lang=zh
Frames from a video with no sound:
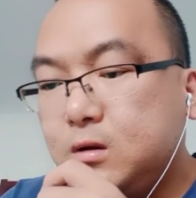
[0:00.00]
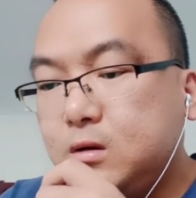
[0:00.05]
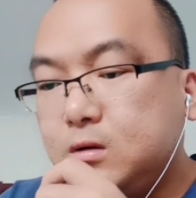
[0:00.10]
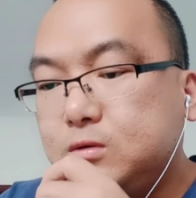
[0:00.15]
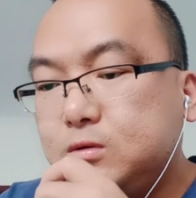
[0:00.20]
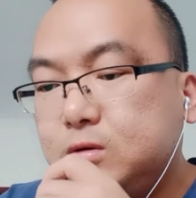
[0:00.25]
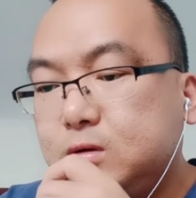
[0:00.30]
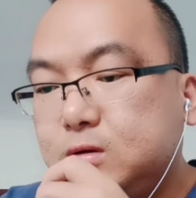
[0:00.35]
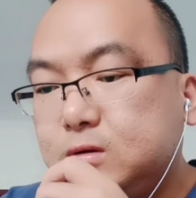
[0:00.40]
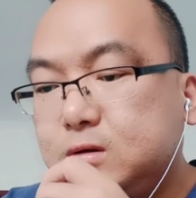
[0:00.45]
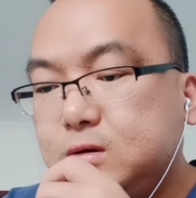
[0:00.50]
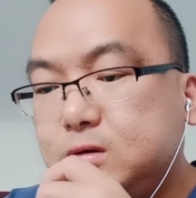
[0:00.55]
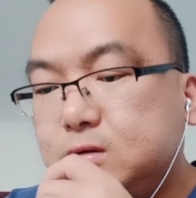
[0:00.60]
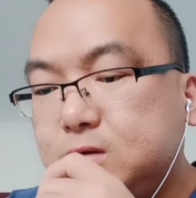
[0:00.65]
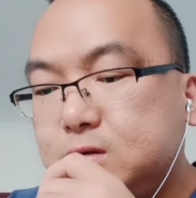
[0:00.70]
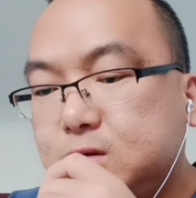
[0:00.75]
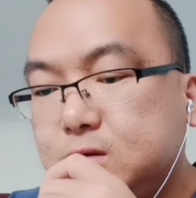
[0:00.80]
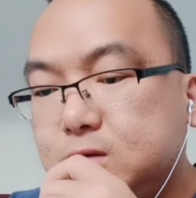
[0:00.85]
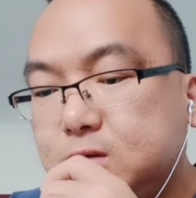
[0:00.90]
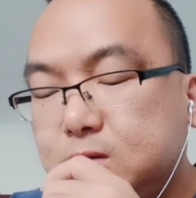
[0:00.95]
全长
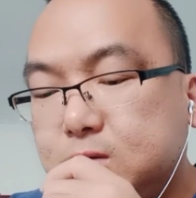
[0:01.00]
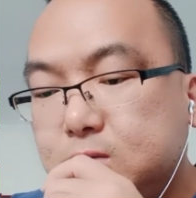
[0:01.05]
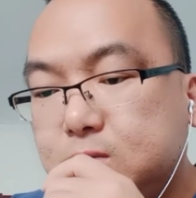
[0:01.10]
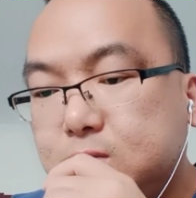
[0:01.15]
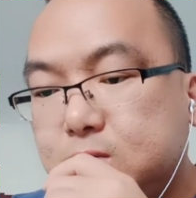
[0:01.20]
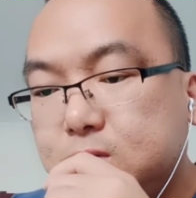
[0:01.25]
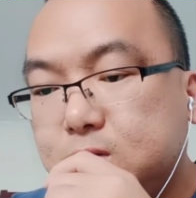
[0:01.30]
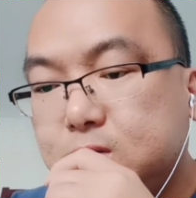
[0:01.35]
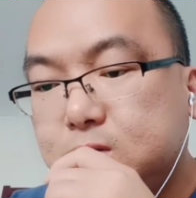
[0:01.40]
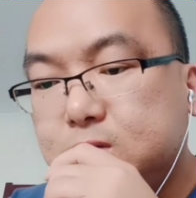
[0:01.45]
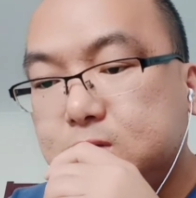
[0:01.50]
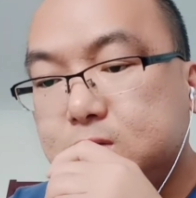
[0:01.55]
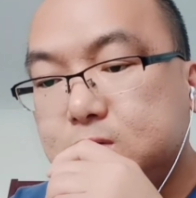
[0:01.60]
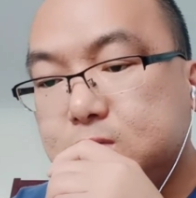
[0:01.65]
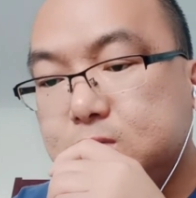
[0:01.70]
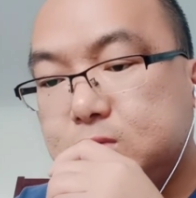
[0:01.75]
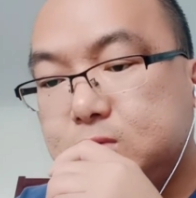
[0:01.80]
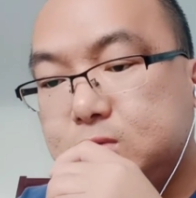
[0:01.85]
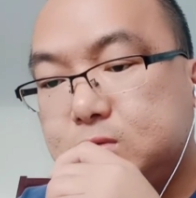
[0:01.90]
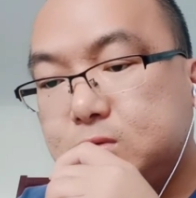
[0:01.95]
三千公里，其
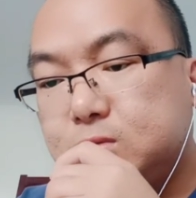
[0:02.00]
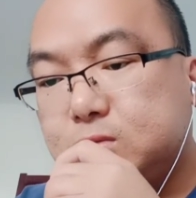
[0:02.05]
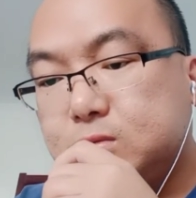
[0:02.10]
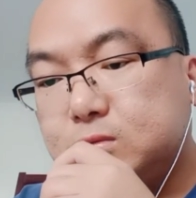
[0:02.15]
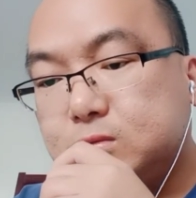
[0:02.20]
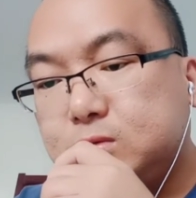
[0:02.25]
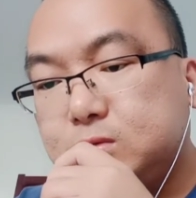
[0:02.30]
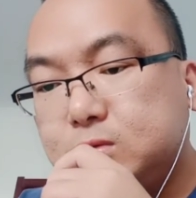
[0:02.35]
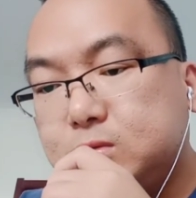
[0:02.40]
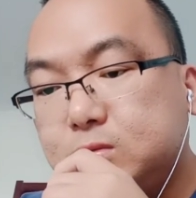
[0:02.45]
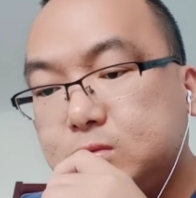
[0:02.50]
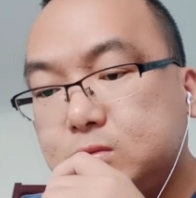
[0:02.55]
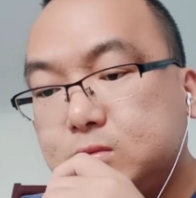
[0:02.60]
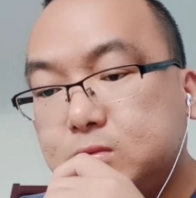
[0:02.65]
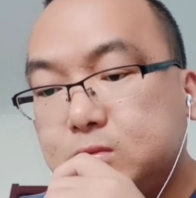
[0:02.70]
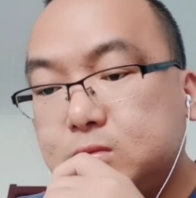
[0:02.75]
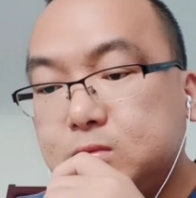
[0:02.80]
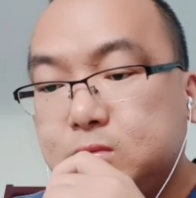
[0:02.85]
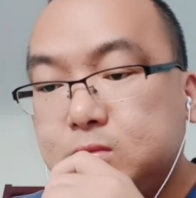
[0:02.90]
中中